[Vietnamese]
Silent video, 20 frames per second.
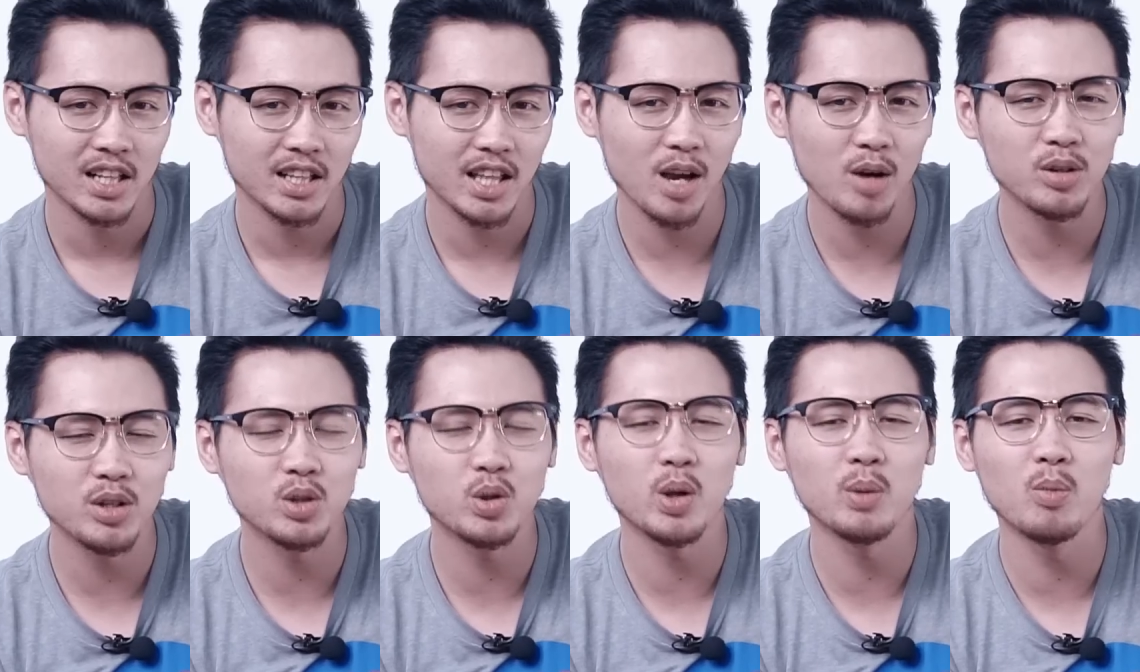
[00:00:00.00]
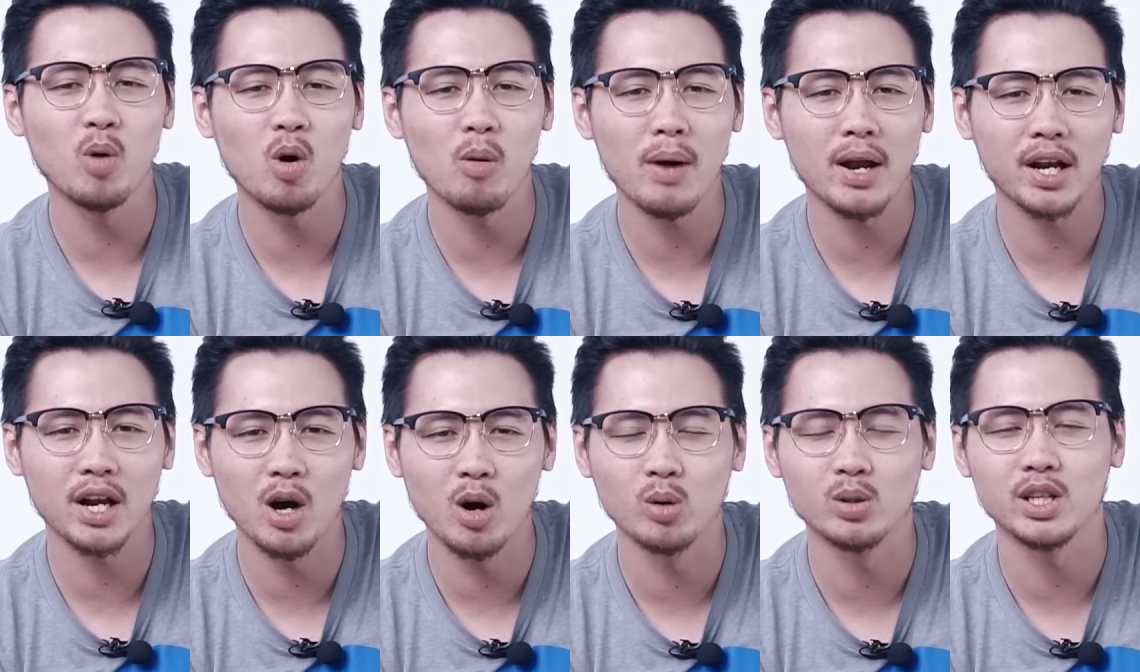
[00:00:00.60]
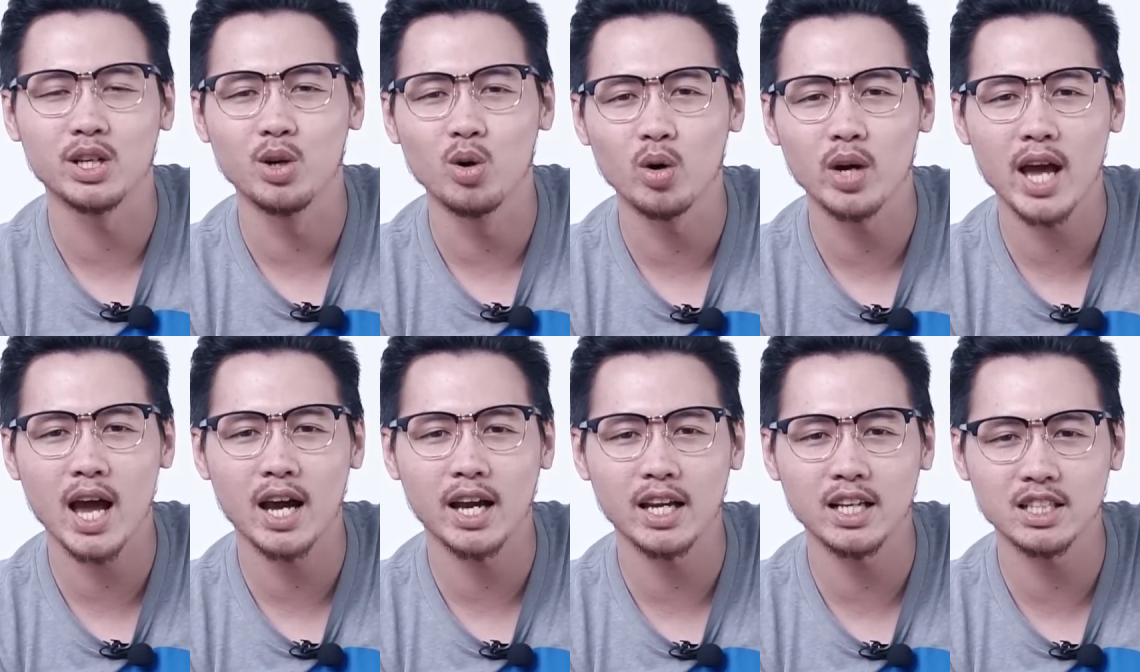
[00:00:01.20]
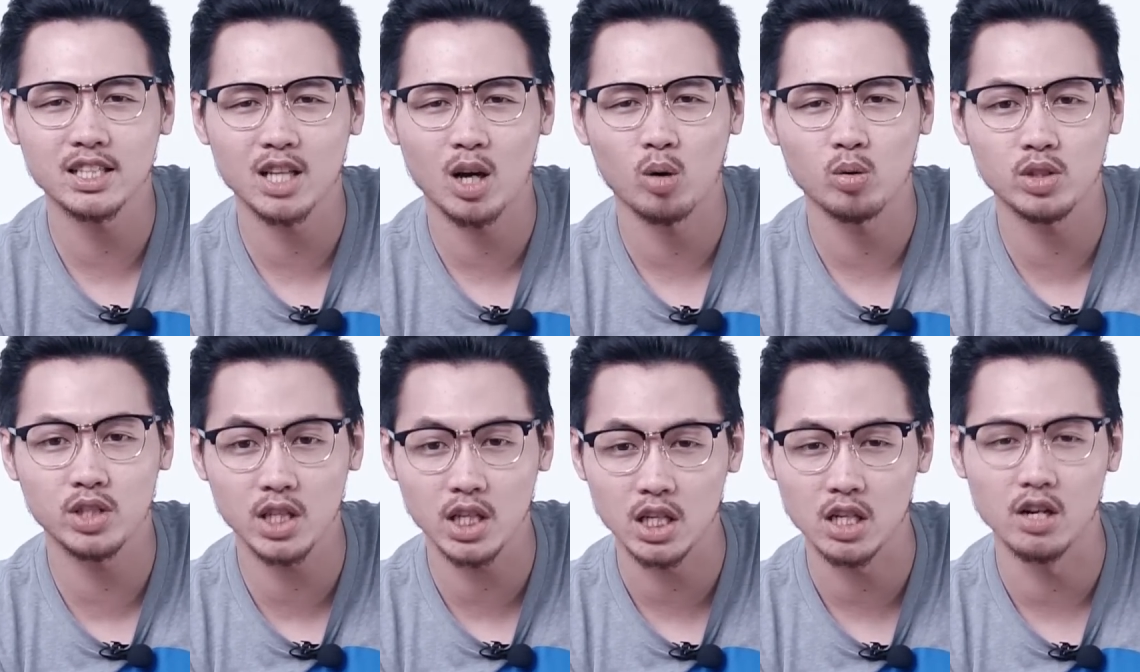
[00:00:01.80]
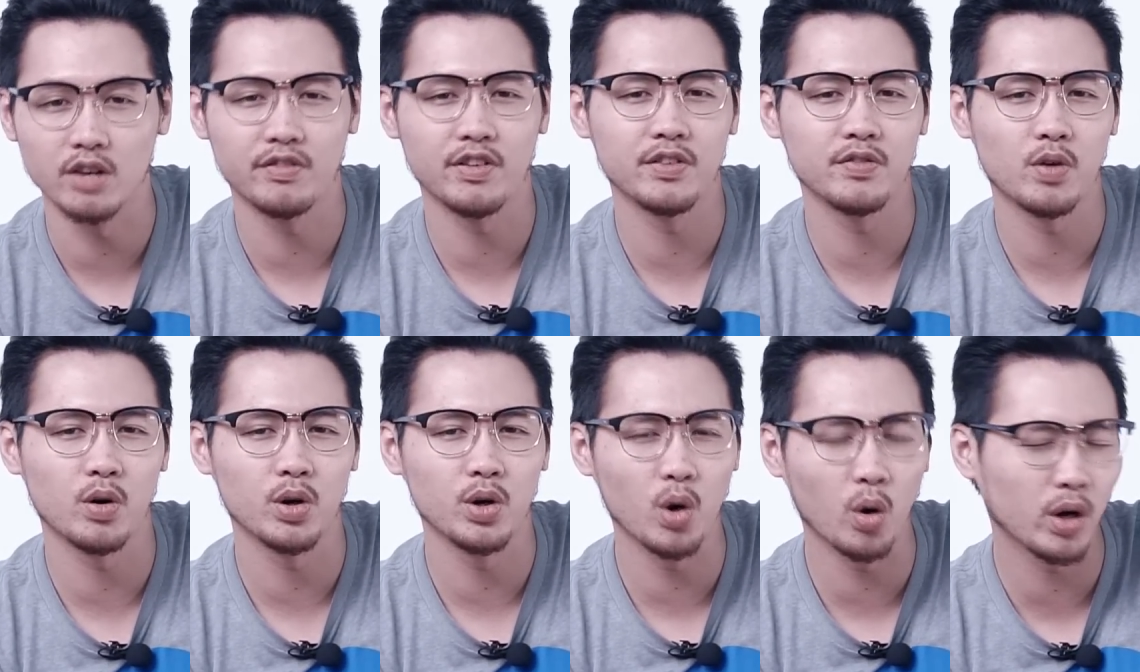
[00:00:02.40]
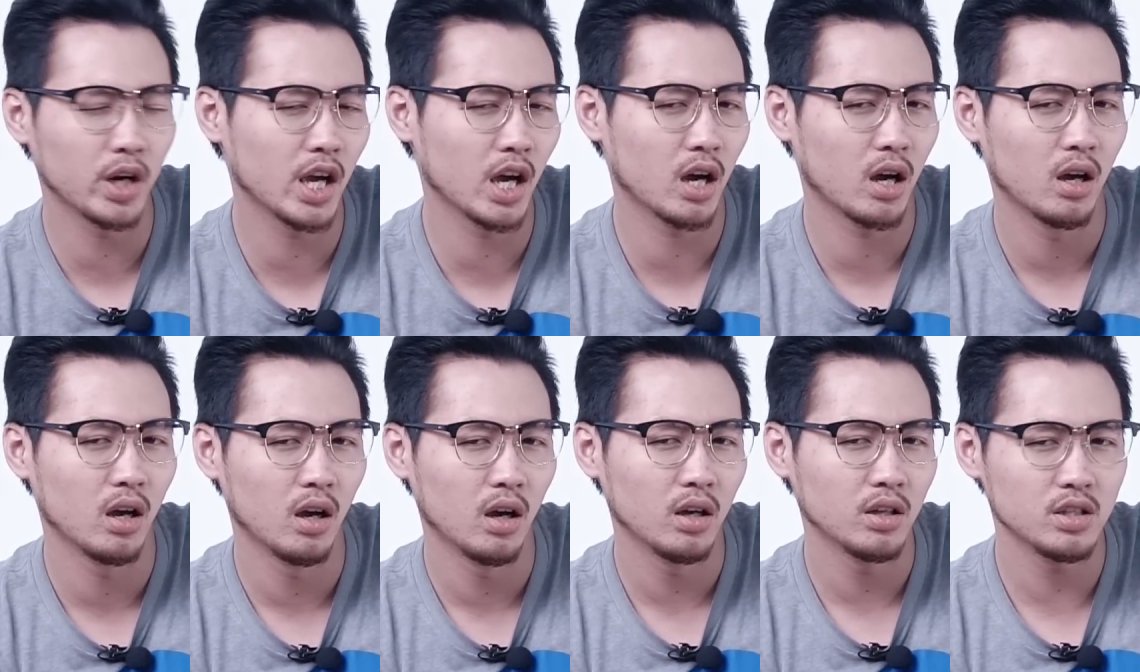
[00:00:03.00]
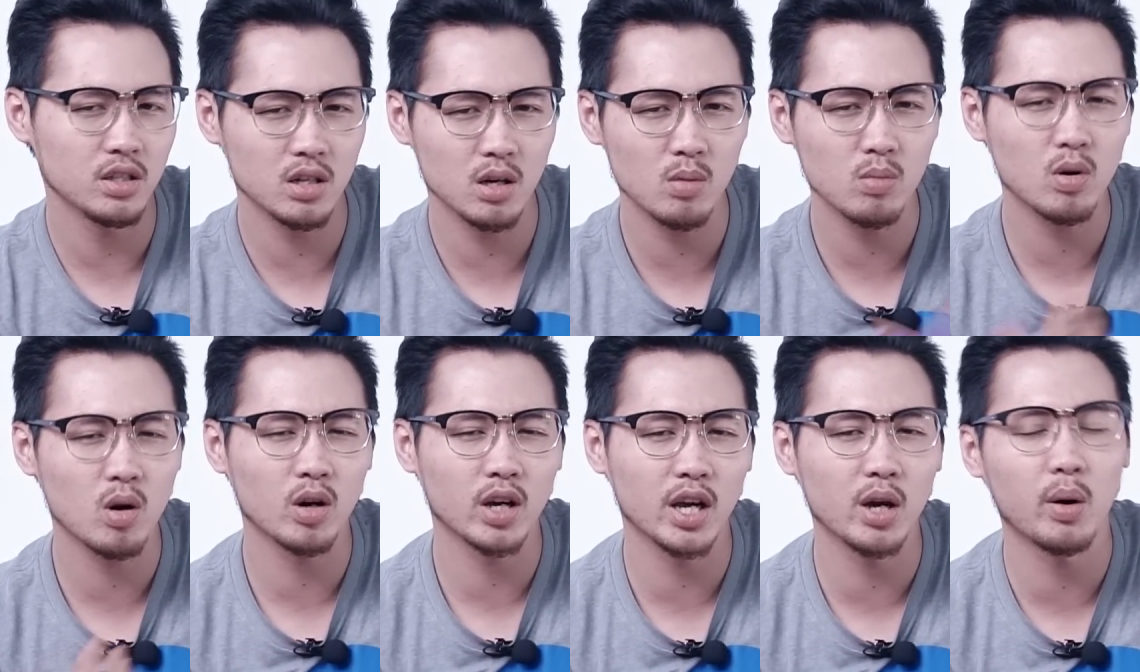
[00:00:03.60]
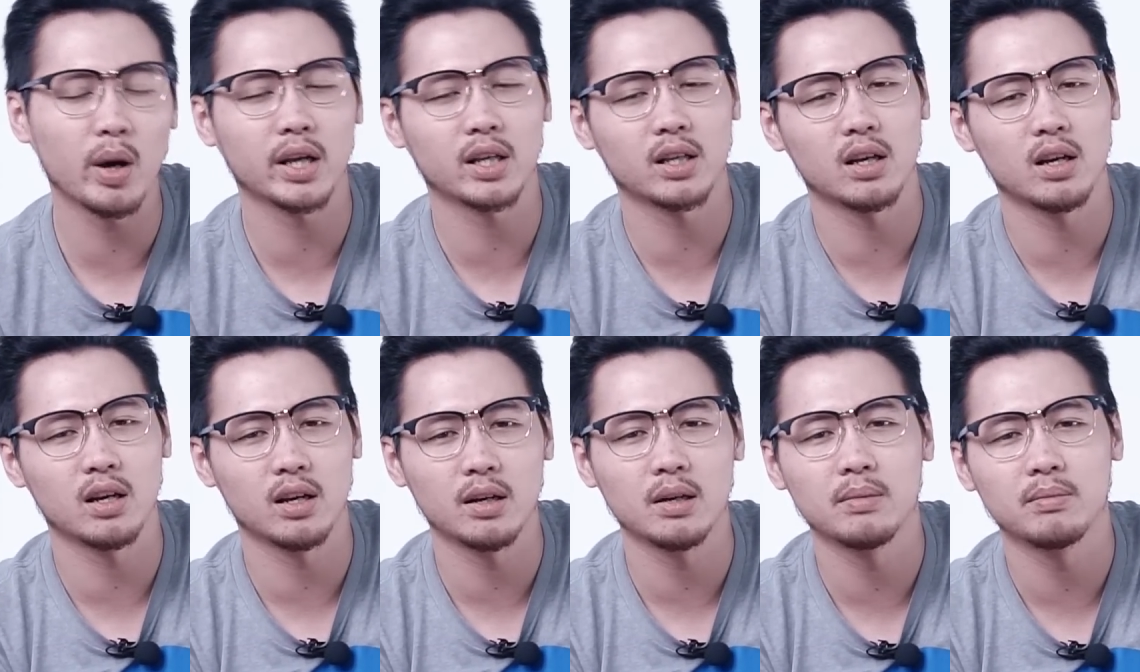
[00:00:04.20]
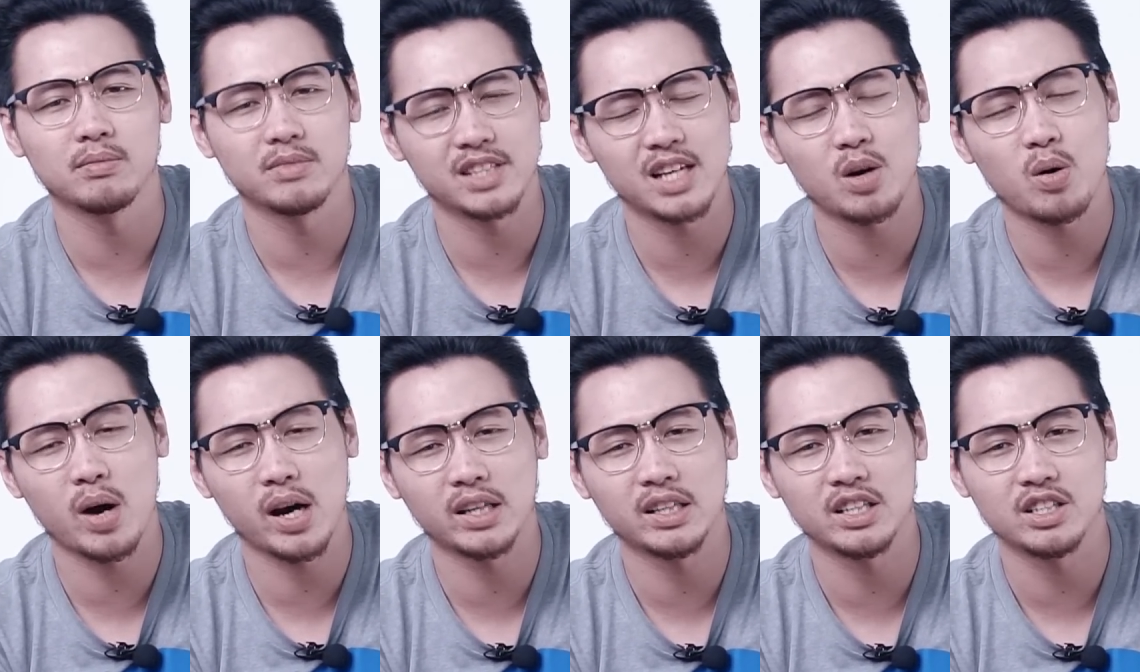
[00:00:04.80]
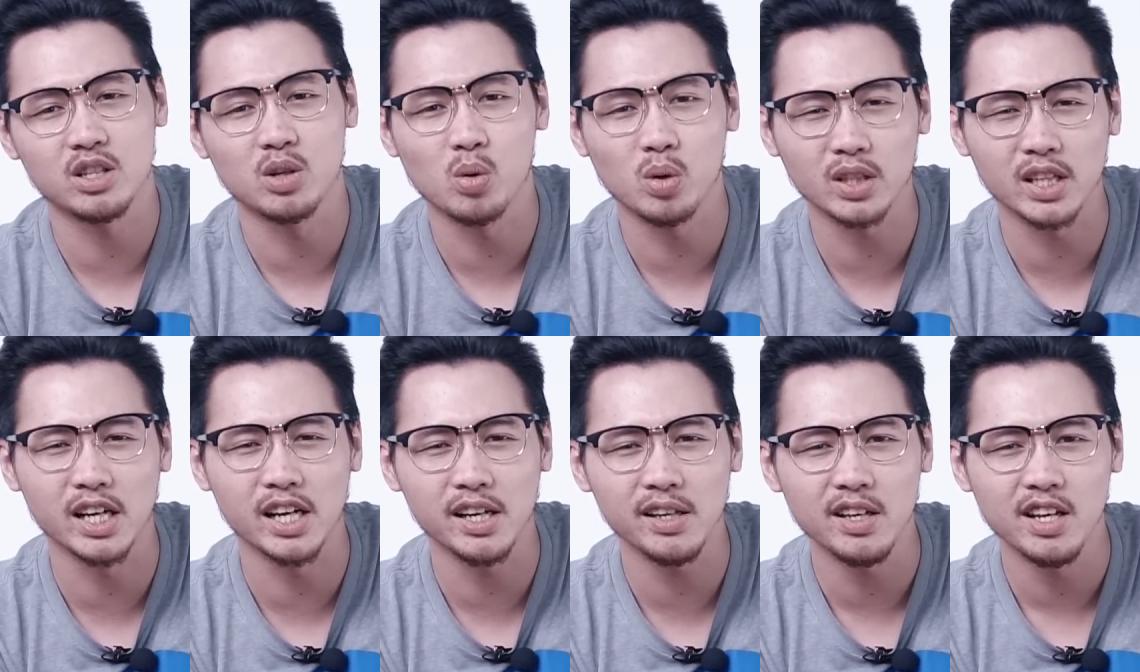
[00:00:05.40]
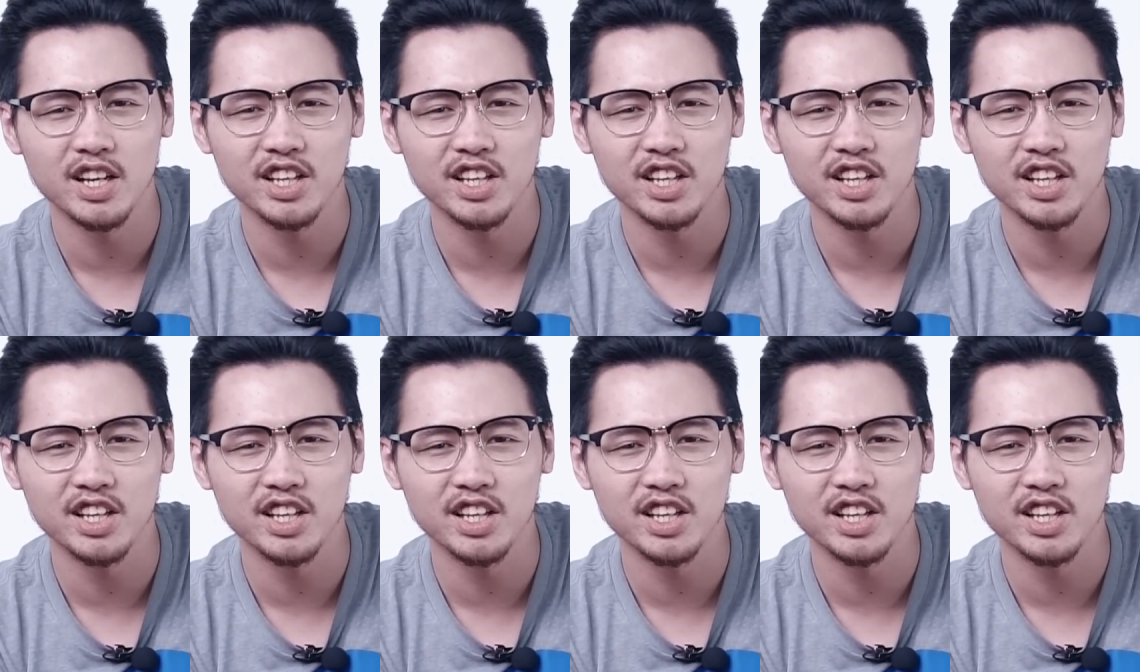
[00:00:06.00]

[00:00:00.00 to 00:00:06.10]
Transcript: Theo như tuyên bố ban đầu thì Nokia X6 chỉ được phân phối nội địa chứ không có kế hoạch uh, ra ngoài thị trường quốc tế.